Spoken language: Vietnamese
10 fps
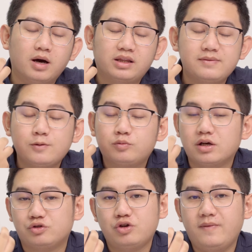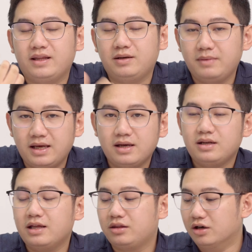người tiếp xúc thường xuyên với thiết bị
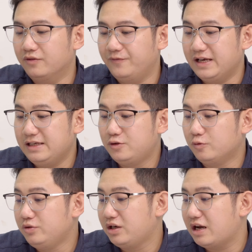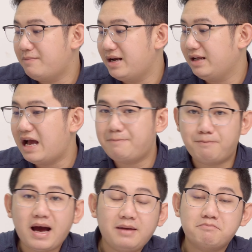điện tử ví dụ như là màn hình
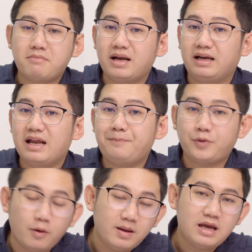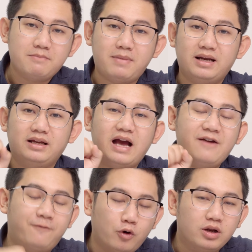ipad màn hình laptop màn hình
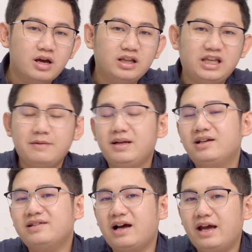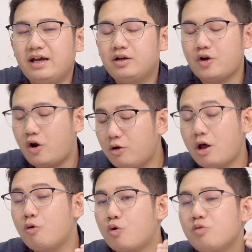iphone thì mình thấy rằng ấy nó lâu
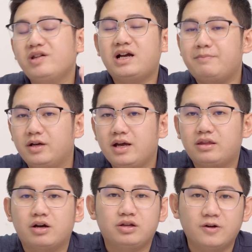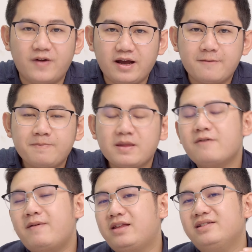lâu cũng sẽ gặp những hiện tượng như vậy
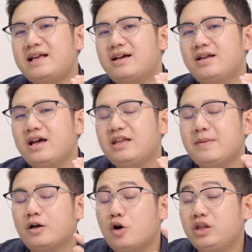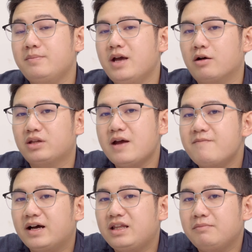và thời gian gần đây thì mình có tìm hiểu thêm
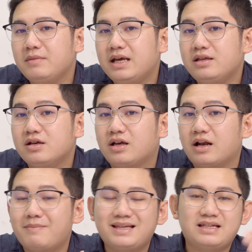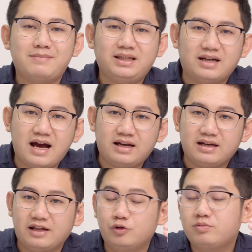một cái thiết bị như kiểu là massage mắt chẳng hạn
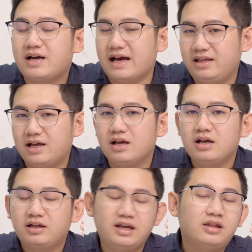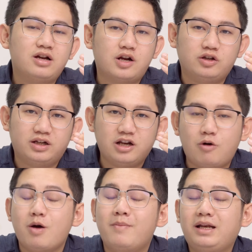để giúp cải thiện cái hiện tượng đó chuyện
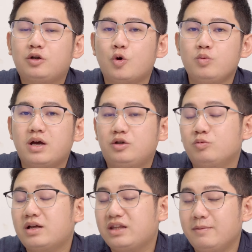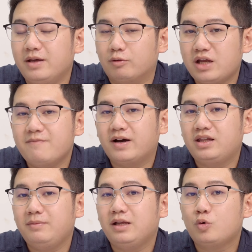đau ở mắt cũng như là chúng ta tìm hiểu thêm một cái
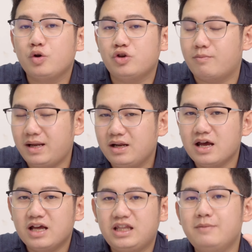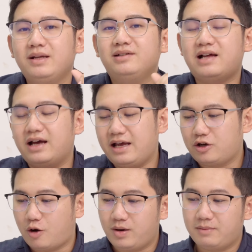thiết bị thuốc nhỏ mắt thì mình nghĩ rằng ấy
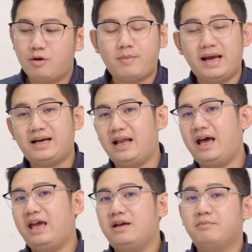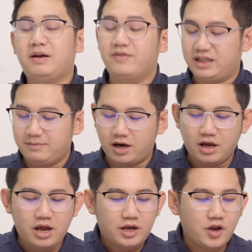có một cái mẫu máy khá là hay mình vừa tìm
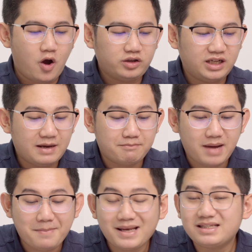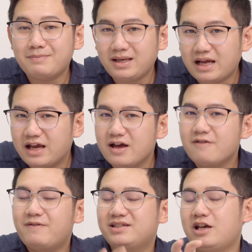được đó chính là máy massage mắt này
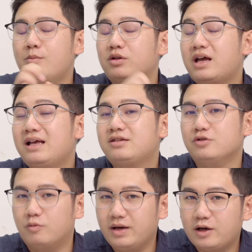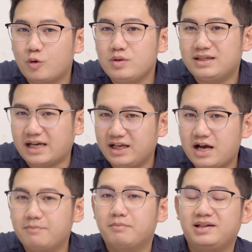và sau một thời gian sử dụng ấy cũng như là trải
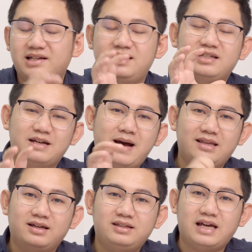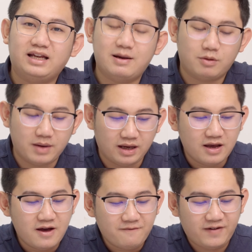nghiệm mình sẽ chia sẻ bạn những cái trải nghiệm của mình
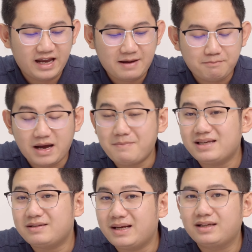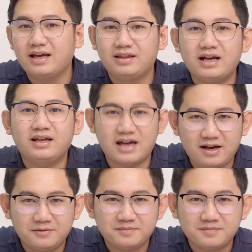về em máy massage mắt kinh tech này nhá